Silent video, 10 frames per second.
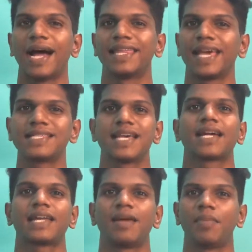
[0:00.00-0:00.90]
அதை
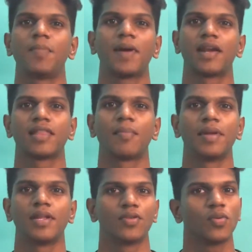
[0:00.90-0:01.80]
எக்ஸாக்டாக எப்படி பண்ணுறது
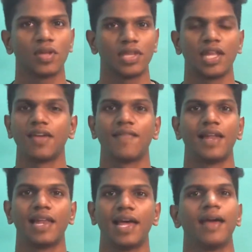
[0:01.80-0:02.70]
அப்படின்றது உங்களுக்கு தெரியவே
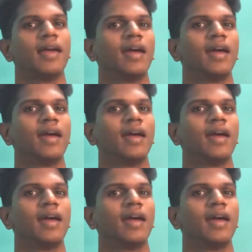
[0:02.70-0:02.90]
இல்லை